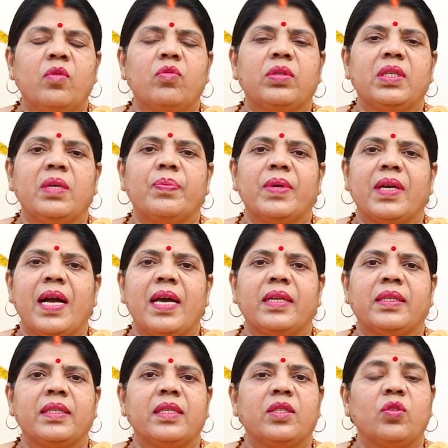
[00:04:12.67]
उसी
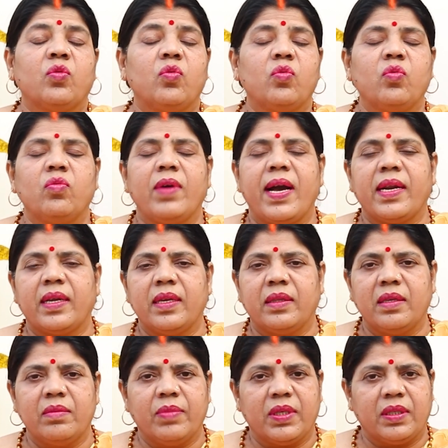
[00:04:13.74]
प्रकार से जैसे गुरुवार के
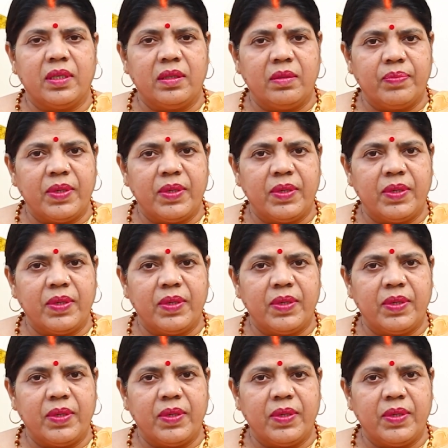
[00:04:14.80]
दिन बसंत